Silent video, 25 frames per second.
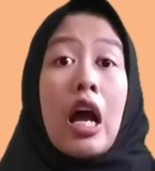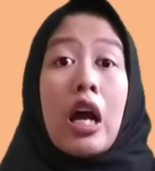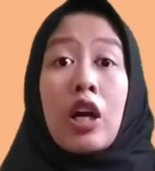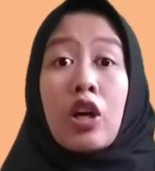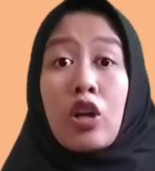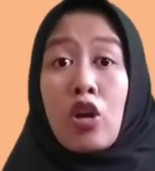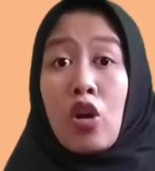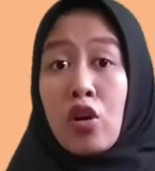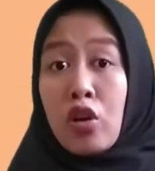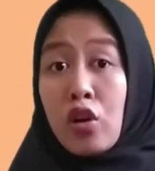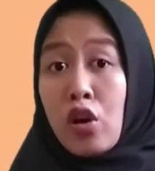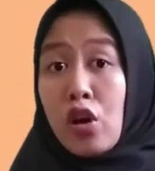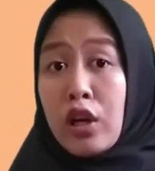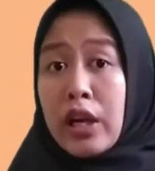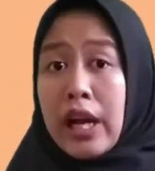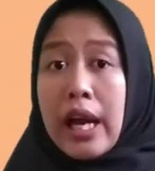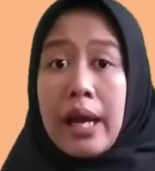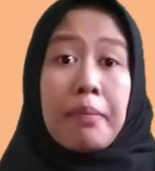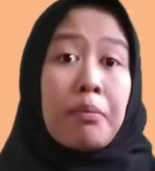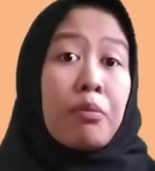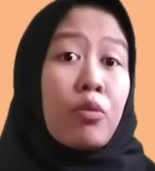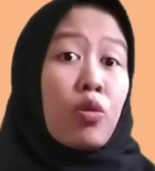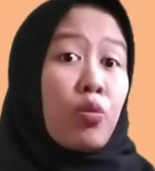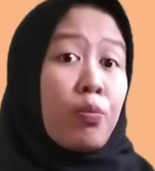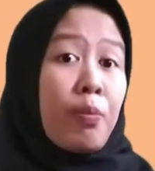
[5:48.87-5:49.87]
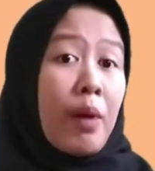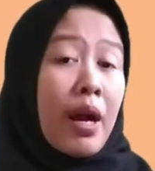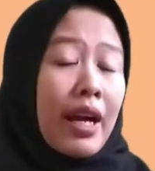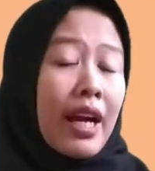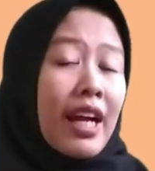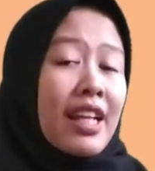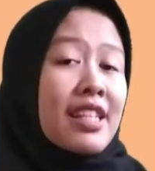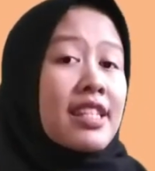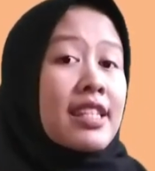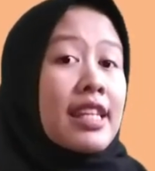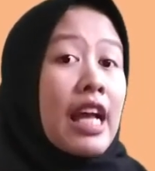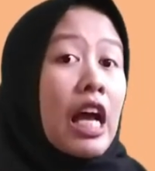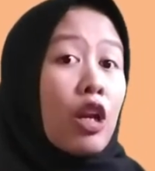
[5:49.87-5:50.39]
Kerongkongan
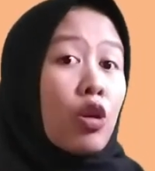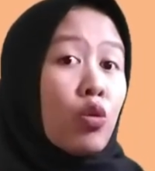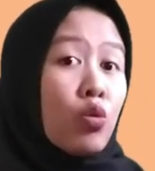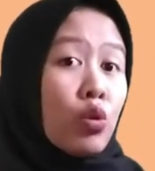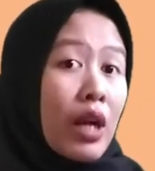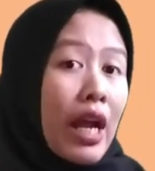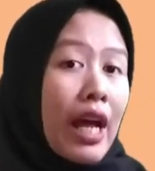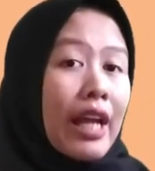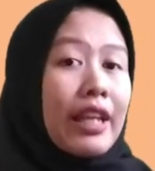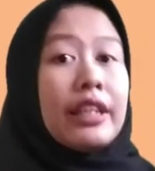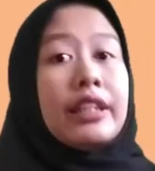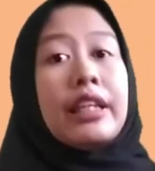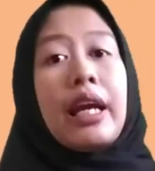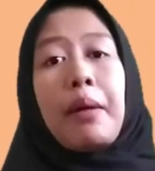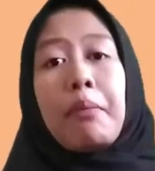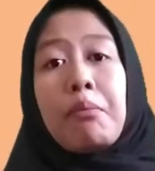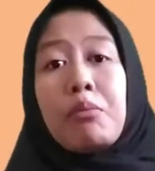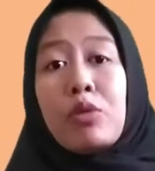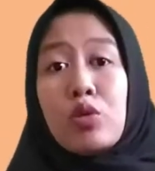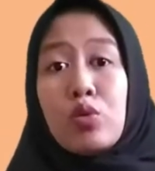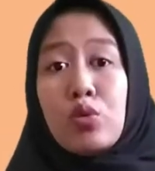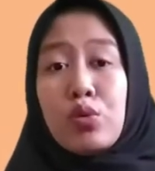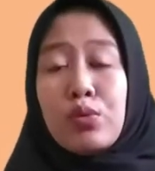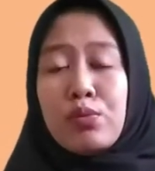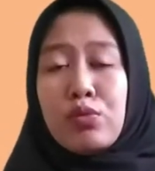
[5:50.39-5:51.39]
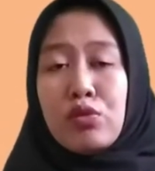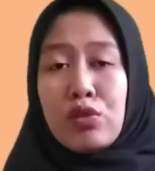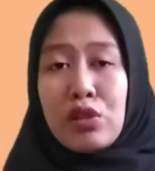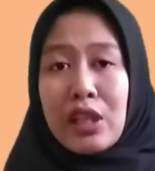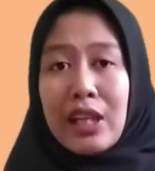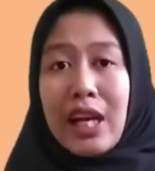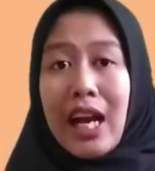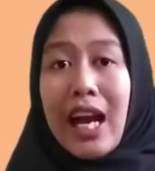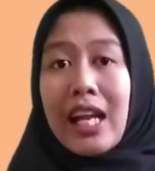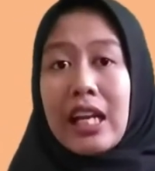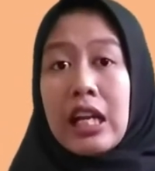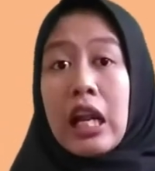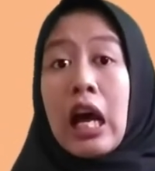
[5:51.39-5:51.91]
merupakan saluran yang
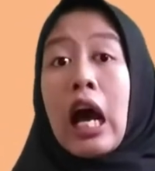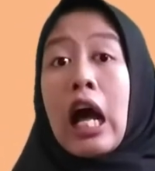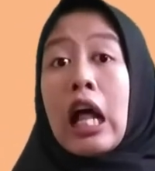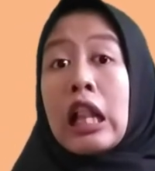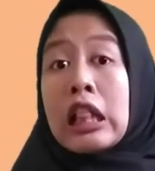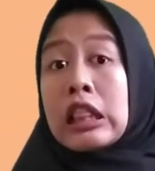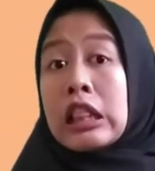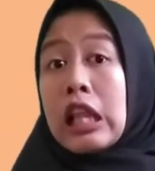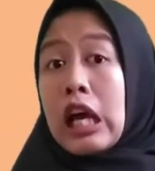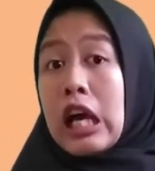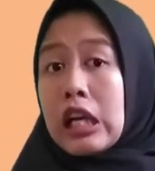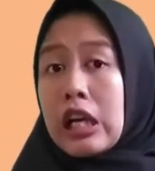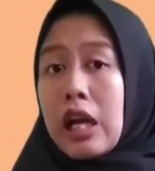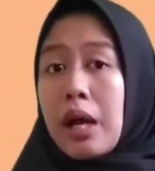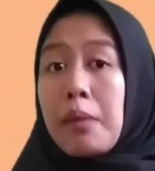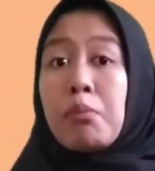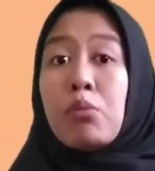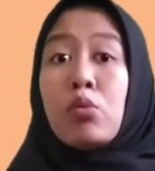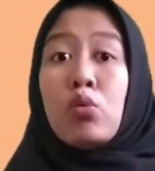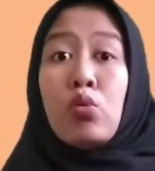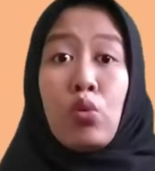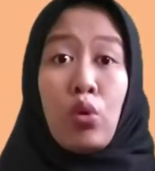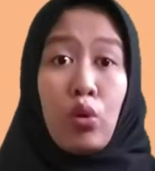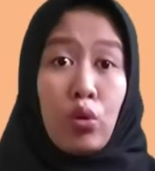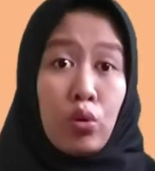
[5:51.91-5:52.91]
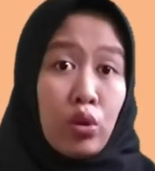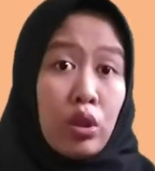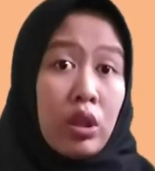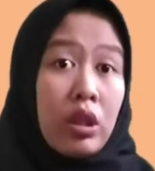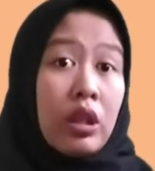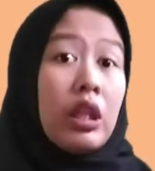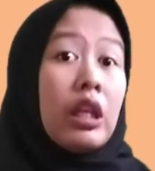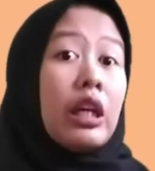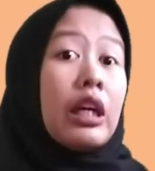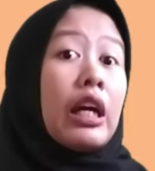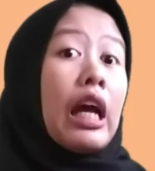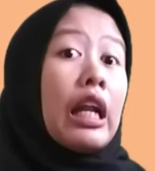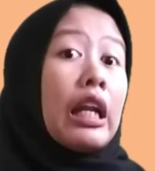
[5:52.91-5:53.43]
menghubungkan antara mulut
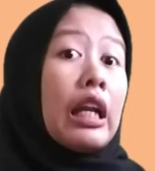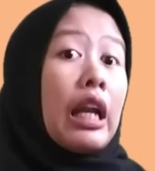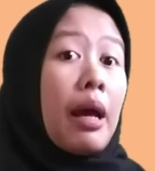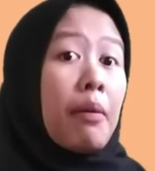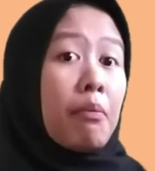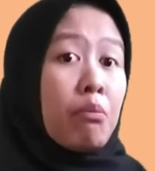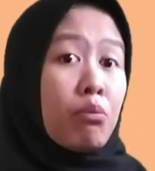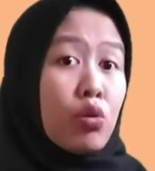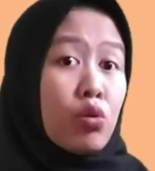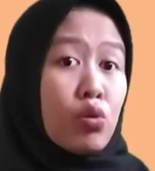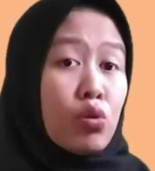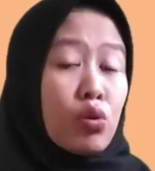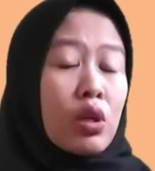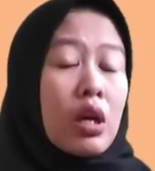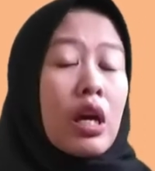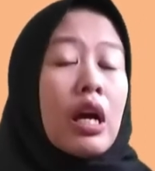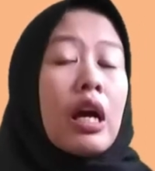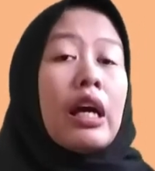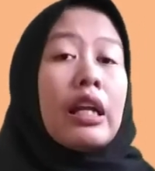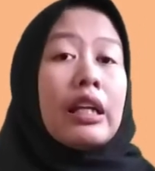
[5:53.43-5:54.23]
dengan lambung.